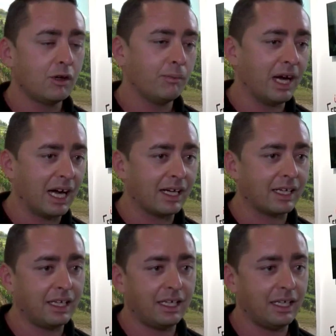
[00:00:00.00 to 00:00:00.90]
ma
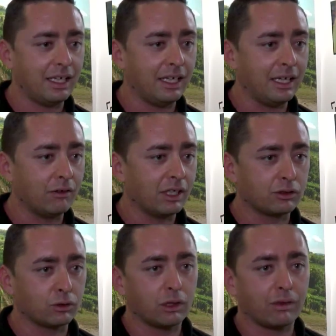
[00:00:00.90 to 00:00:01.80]
anche una,
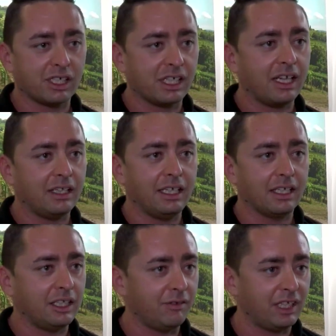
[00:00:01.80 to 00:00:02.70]
tutta una serie di
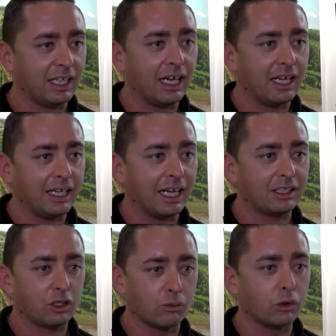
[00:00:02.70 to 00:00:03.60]
attività
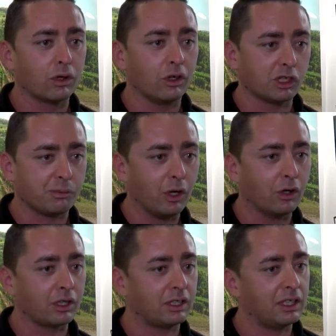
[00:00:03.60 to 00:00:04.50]
legate comunque allo
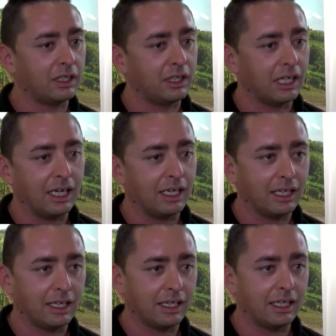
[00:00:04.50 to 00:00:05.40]
sport, eh,
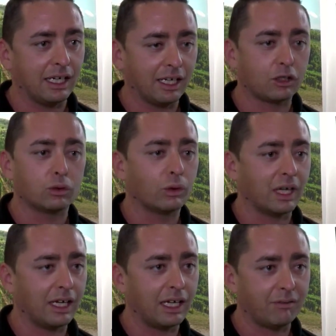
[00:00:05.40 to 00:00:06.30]
alla, alla
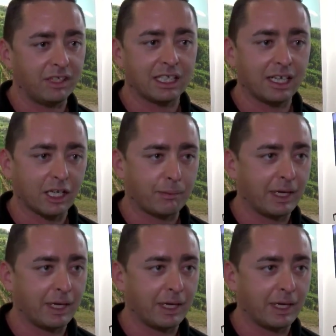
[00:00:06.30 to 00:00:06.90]
natura, alla vita all'aria